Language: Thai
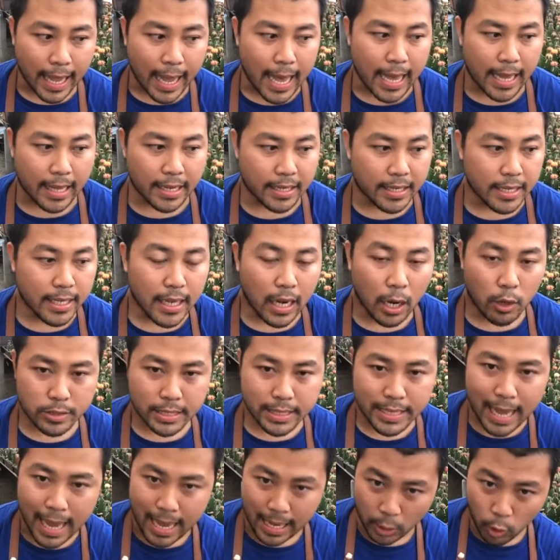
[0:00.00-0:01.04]
หลักการ
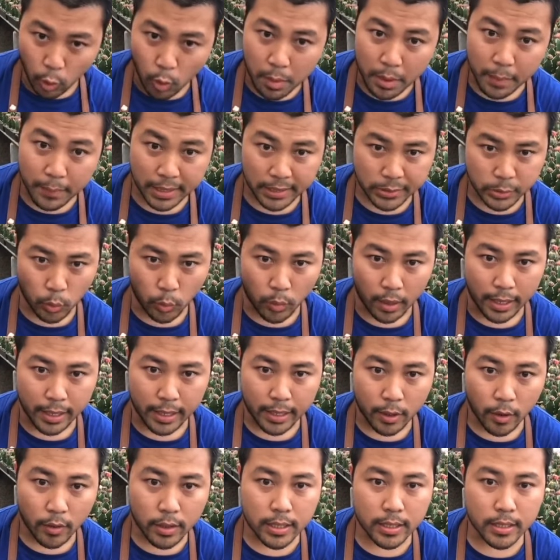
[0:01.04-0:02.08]
ที่เราจะถ่ายรูปให้มันส
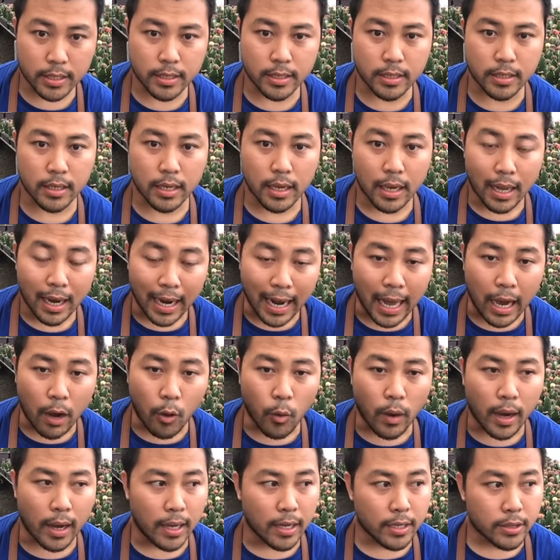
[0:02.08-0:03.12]
วยก็คือ
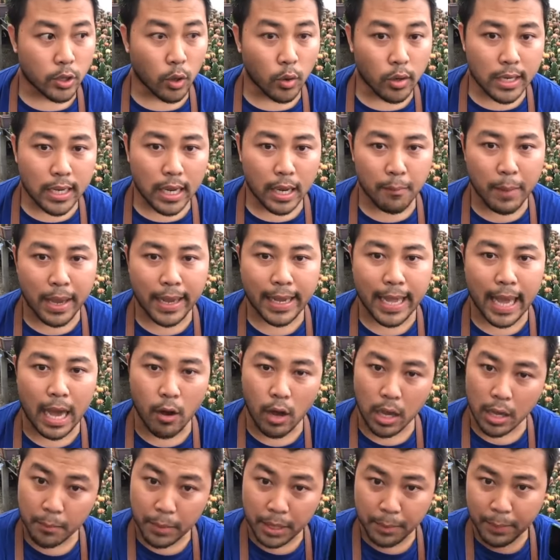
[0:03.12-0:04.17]
เราอ่ะต้องเลือกแบ็
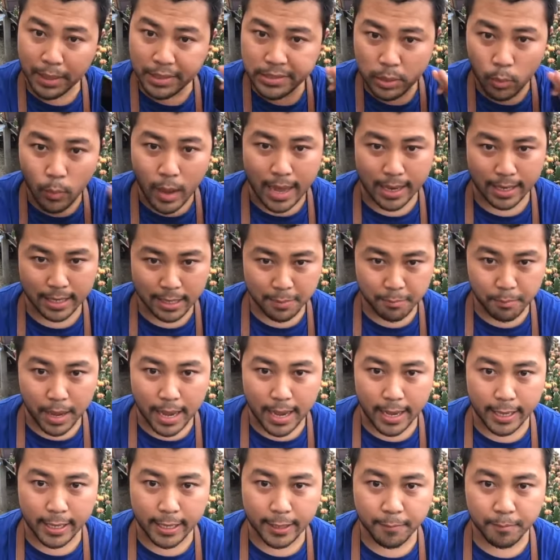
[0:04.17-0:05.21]
กกราวให้มันไม่สว่าง
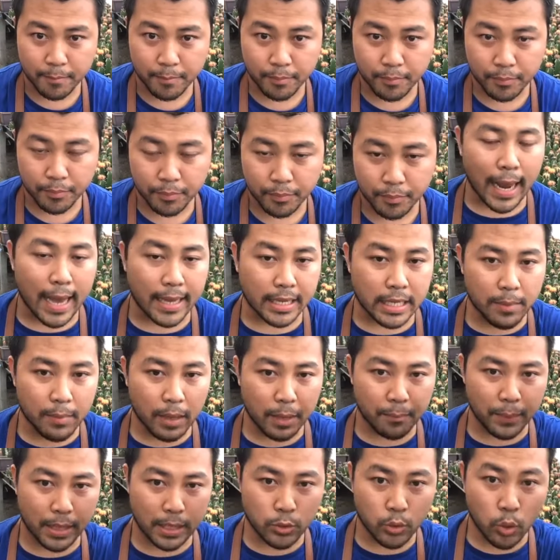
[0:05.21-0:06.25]
เกินไปช่วงเวลา
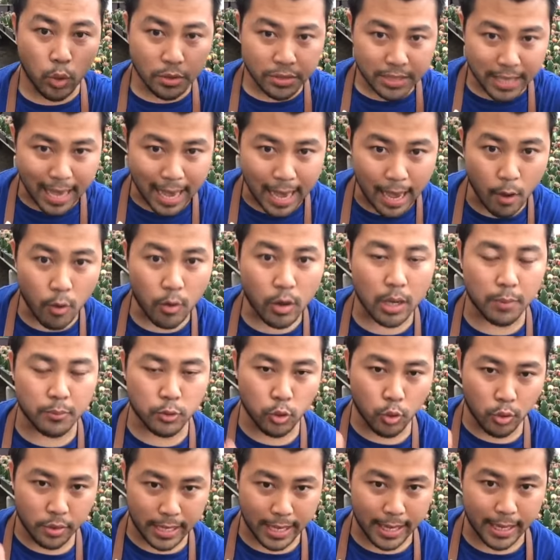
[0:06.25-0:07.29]
ที่มันเป็นช่วงเช้า
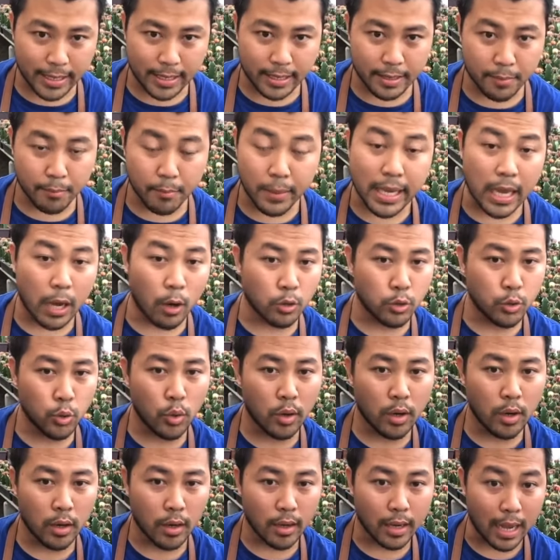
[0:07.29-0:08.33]
กับช่วงเย็นไม่
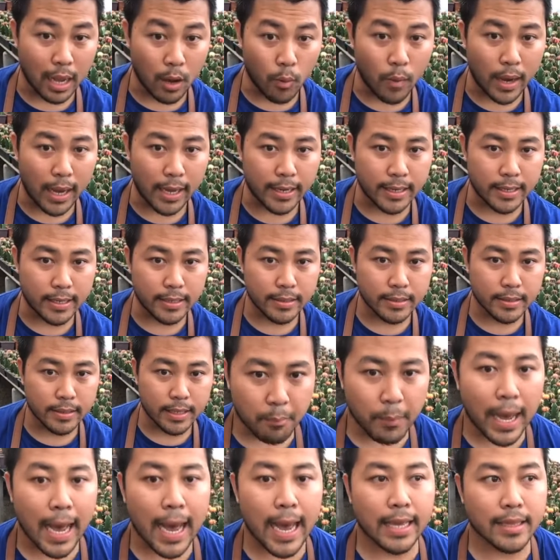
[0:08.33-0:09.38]
เอาช่วงกลางวัน
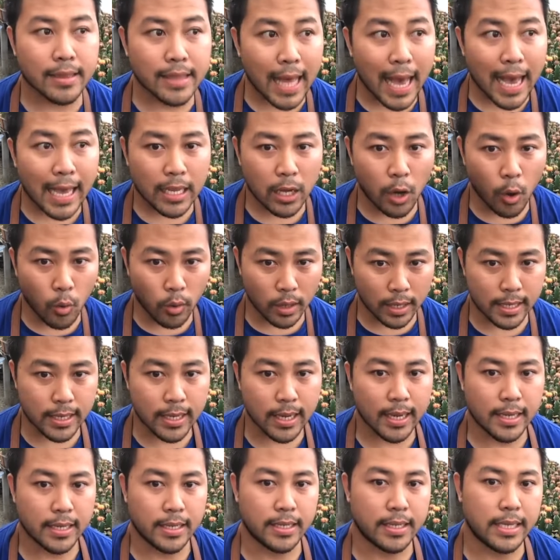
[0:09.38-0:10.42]
เลือกภายใต้โร
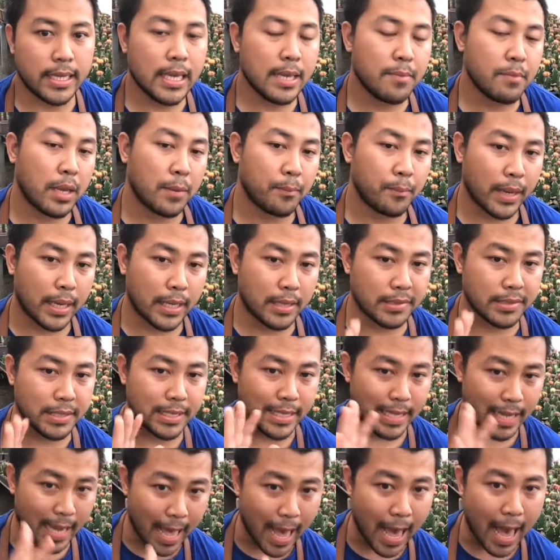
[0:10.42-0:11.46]
งเรือนที่มันเป็
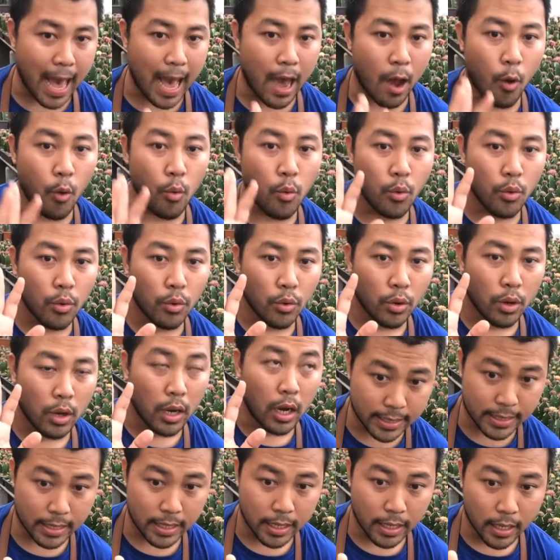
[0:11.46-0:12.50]
นสีขาว สี
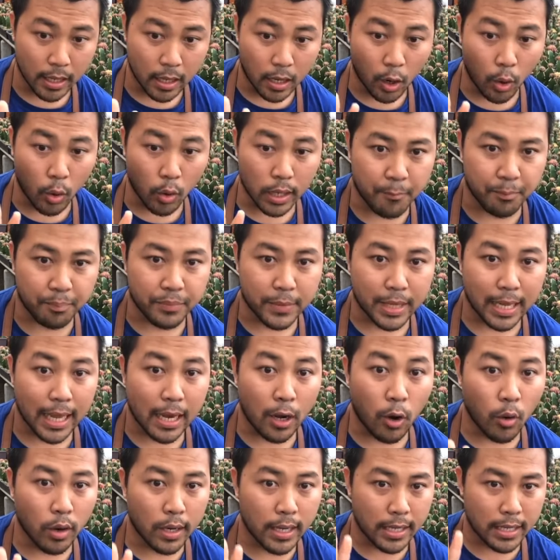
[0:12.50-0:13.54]
เงินสี
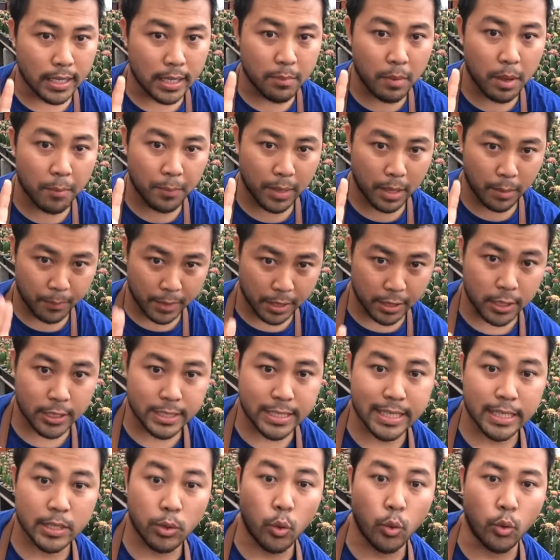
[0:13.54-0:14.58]
ดำ และโรงเรือนที่มันเป็น
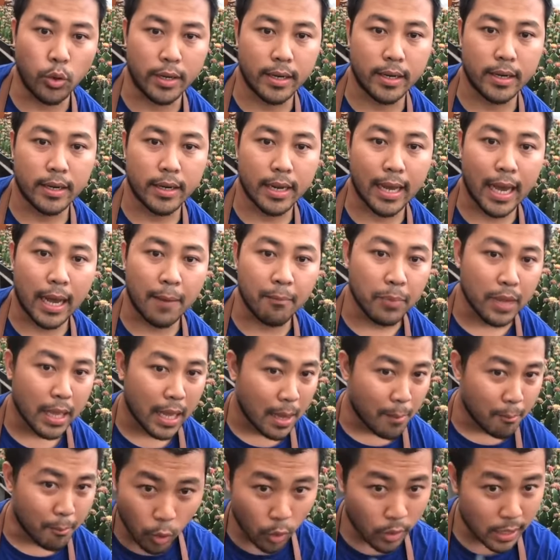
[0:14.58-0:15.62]
เมทัลชีตขุ่นนะค
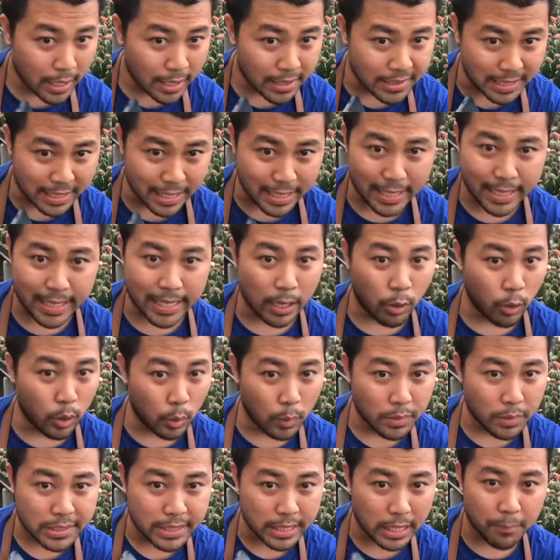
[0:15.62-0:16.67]
รับไม่เอาโรงเรือนสี
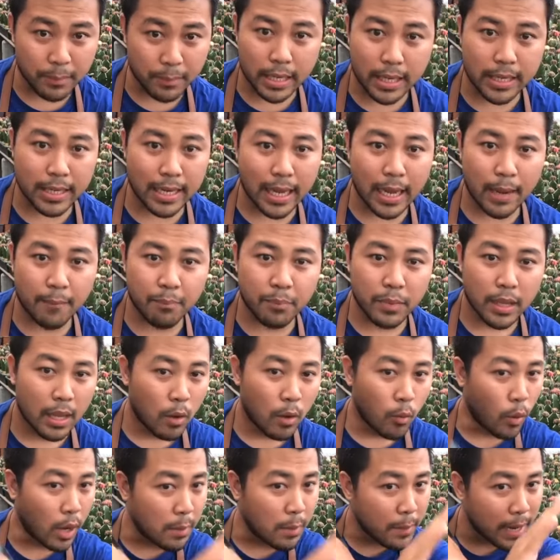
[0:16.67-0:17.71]
เขียวหรือว่าสีน้ำเงินนะค
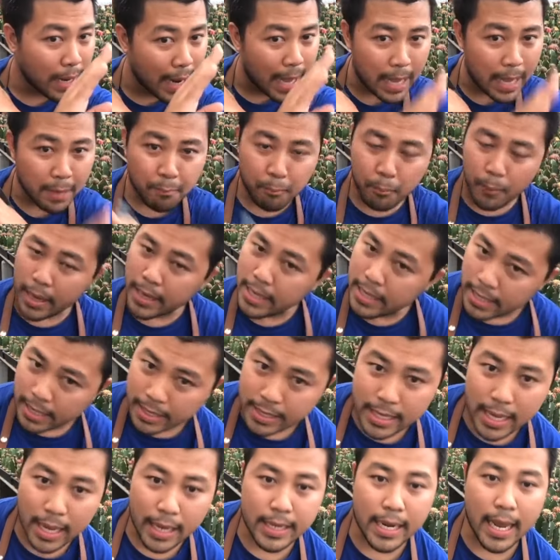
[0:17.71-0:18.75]
รับไว้บาลานซ์
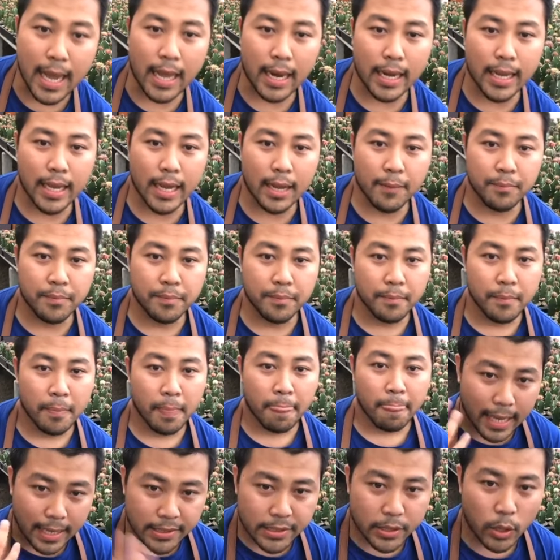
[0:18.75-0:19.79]
เพี้ยนอย่างหนักเลยครับ
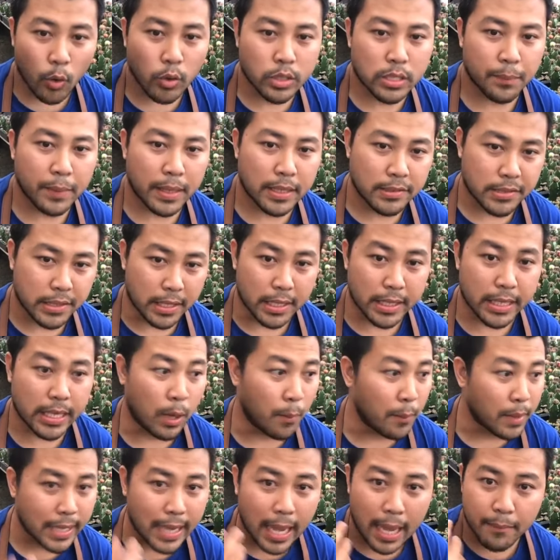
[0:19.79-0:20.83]
แทนที่แอสโปจะเป็น
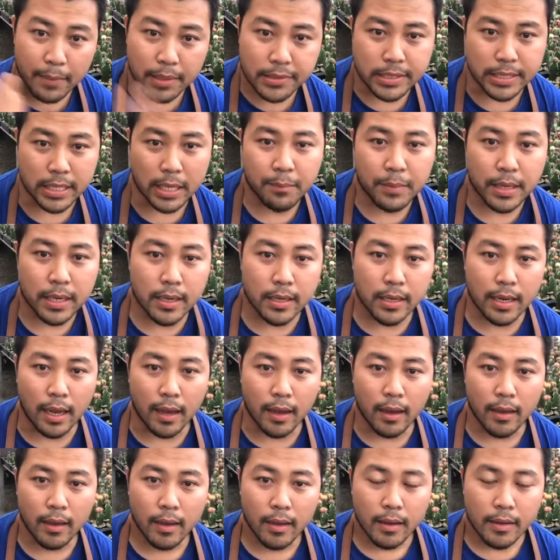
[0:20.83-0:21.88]
สีเขียวมันกลายเป็นสีน้ำ
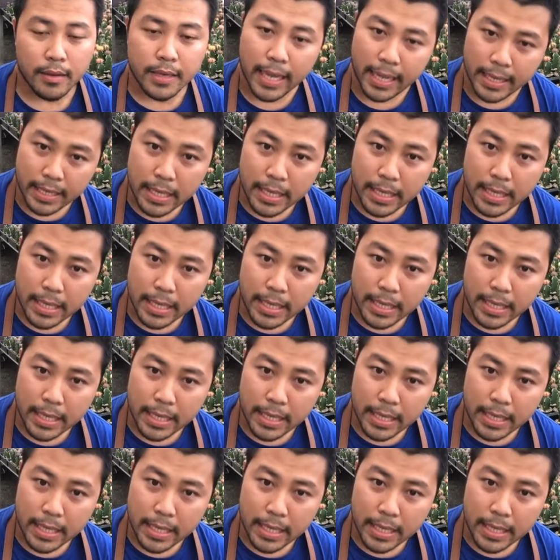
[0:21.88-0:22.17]
เงินอ่ะ